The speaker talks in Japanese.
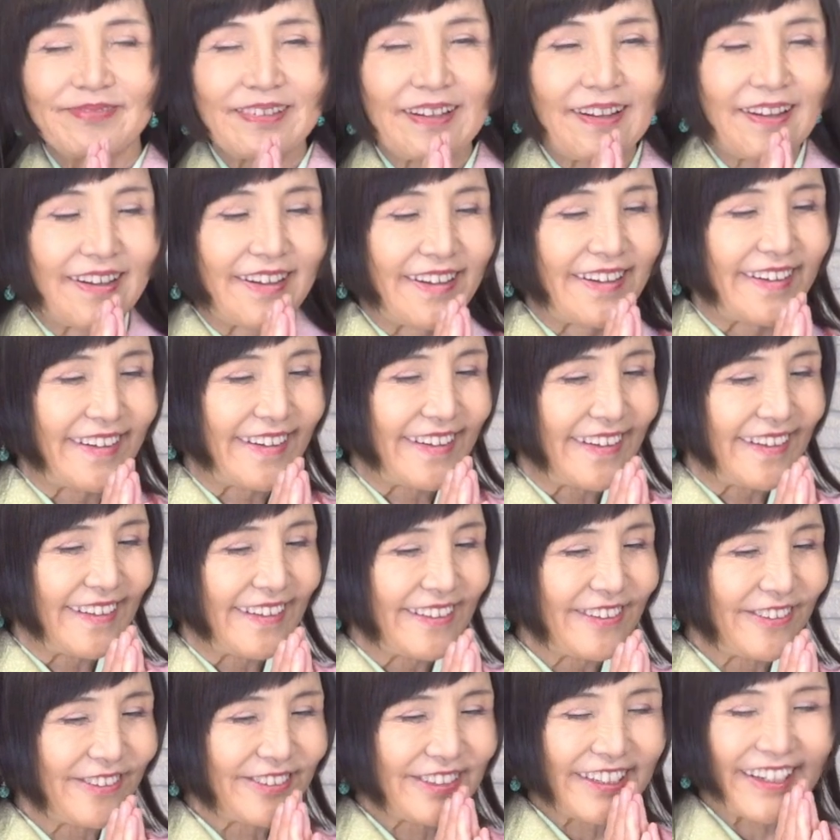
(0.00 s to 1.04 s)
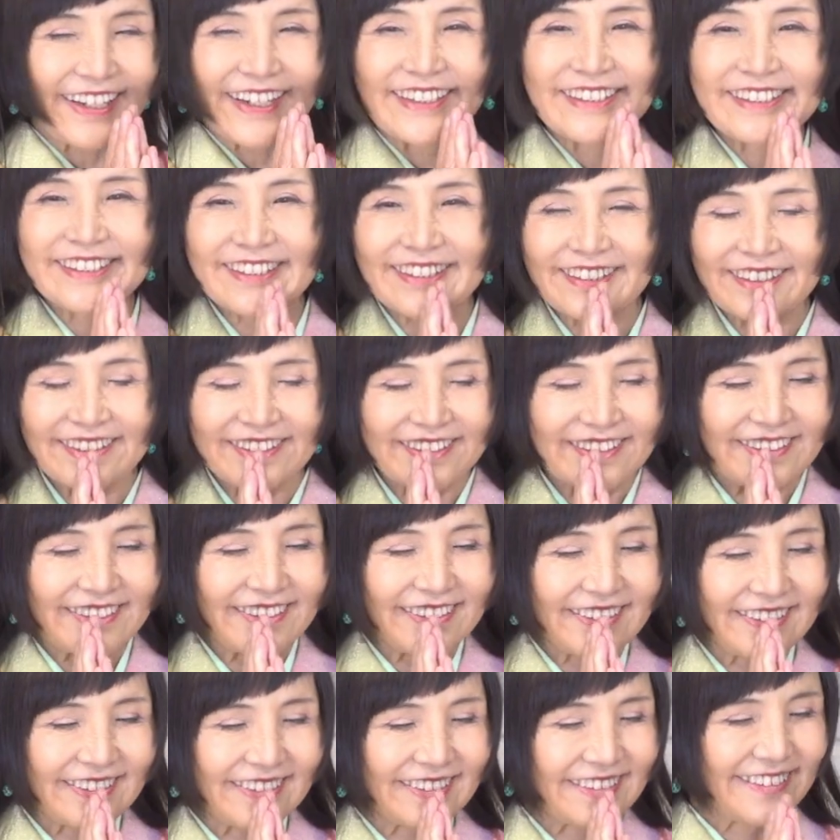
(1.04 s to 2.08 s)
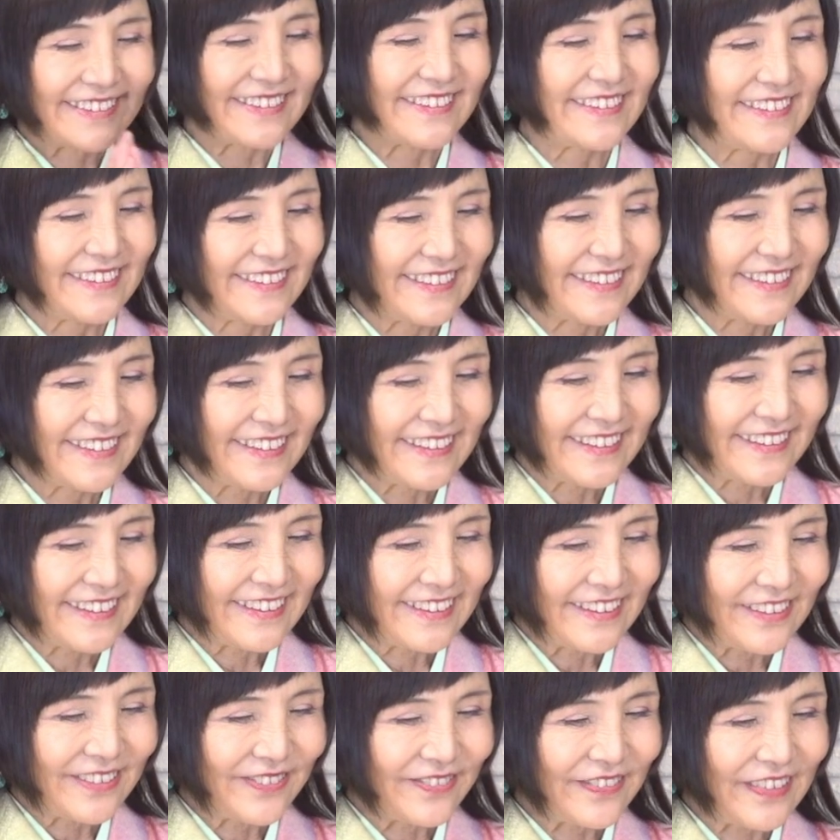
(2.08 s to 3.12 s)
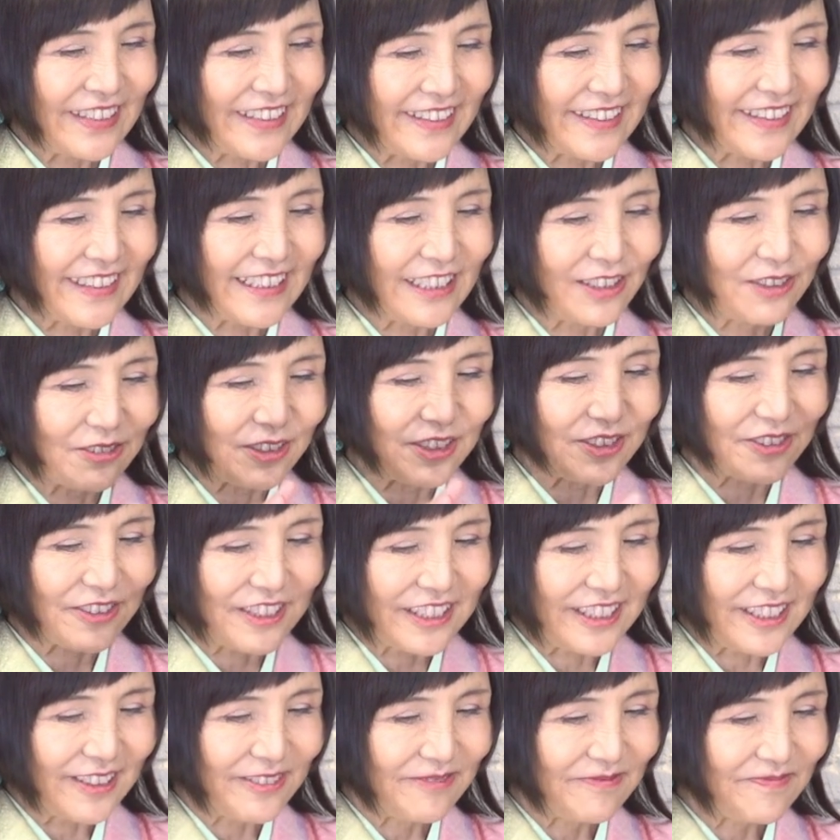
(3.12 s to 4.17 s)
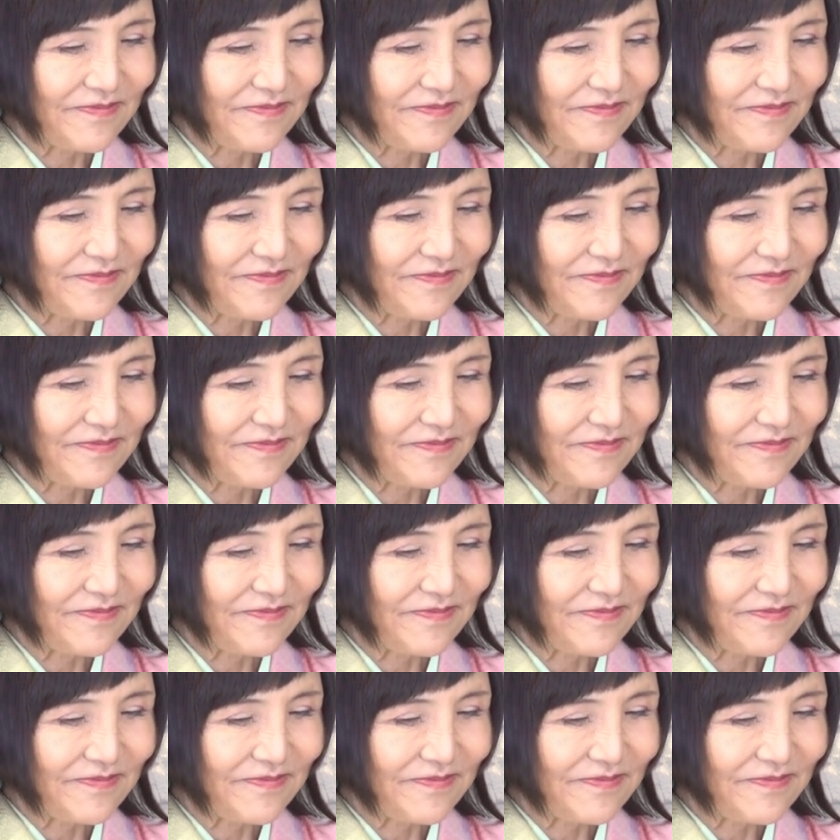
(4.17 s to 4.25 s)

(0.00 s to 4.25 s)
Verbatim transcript: あどんな感じかな毎回ドキドキ